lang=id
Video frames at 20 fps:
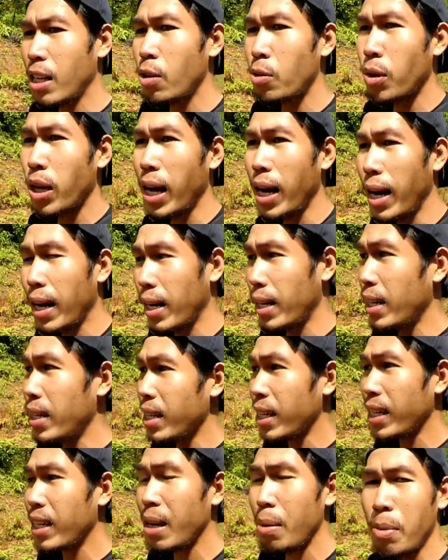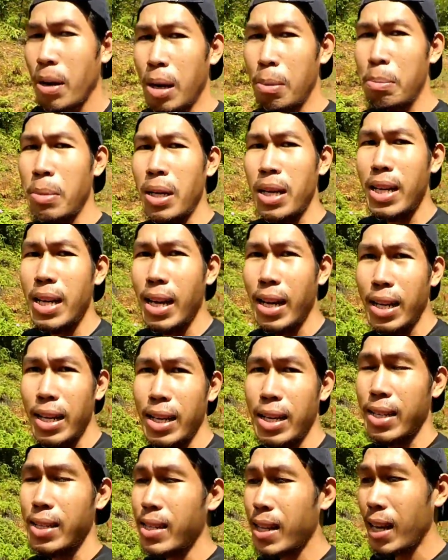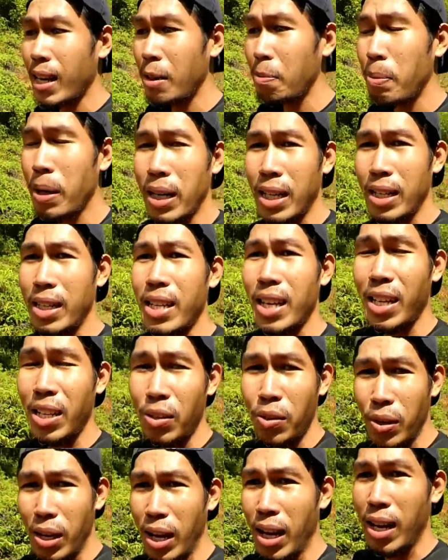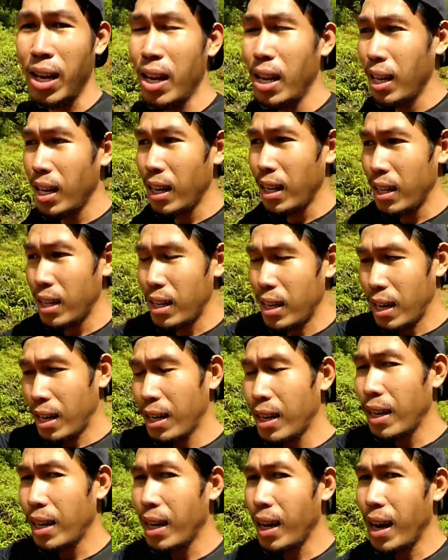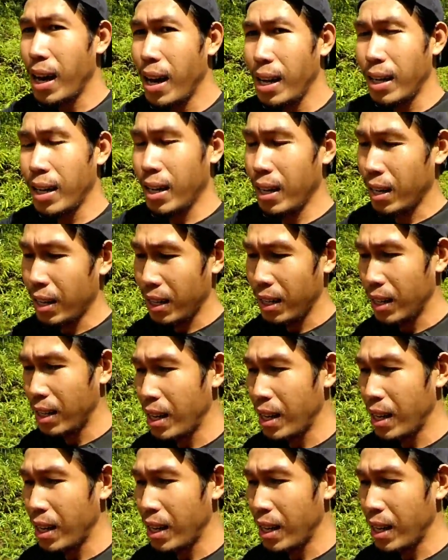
di luka artinya kita mengambil dari saripatinya gitu ya dari air